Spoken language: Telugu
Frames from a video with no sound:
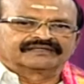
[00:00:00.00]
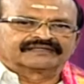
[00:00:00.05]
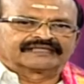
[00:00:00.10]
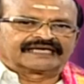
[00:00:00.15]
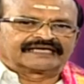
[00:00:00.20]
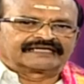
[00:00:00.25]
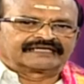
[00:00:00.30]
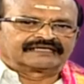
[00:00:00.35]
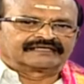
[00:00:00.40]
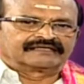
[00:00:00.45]

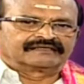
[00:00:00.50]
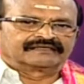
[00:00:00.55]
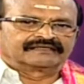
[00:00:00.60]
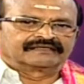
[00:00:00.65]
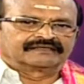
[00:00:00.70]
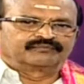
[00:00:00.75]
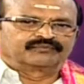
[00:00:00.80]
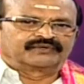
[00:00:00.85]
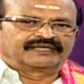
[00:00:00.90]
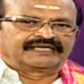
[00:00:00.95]
తలకి
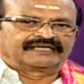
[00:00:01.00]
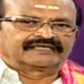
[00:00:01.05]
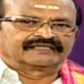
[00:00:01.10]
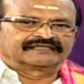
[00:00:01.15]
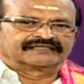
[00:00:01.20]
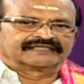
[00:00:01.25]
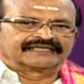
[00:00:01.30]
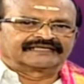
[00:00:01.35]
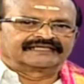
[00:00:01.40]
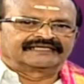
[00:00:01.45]
బుల్లెట్
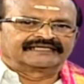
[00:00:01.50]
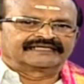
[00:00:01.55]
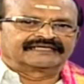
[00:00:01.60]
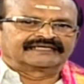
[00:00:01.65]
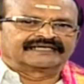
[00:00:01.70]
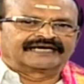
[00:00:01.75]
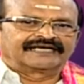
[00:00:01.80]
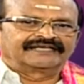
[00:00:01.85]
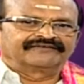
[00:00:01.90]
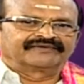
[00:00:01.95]
తగిలి
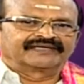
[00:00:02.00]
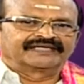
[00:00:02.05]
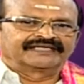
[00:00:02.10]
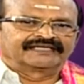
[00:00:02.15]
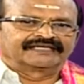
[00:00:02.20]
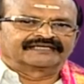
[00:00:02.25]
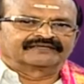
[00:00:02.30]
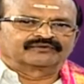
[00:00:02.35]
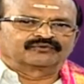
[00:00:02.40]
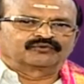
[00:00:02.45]
గాయమై
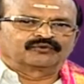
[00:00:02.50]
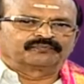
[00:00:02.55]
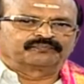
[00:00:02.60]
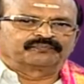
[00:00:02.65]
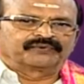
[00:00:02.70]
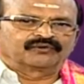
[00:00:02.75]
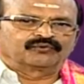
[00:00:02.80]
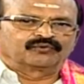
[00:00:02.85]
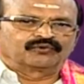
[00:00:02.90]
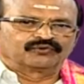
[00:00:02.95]

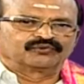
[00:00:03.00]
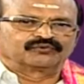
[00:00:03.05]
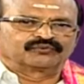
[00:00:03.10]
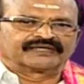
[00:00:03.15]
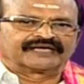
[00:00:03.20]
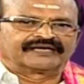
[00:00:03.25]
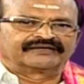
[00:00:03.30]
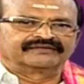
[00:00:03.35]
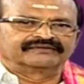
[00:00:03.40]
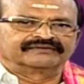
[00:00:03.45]
కుప్ప
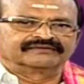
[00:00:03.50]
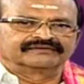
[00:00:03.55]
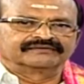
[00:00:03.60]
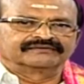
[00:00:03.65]
కోలుతున్నాడు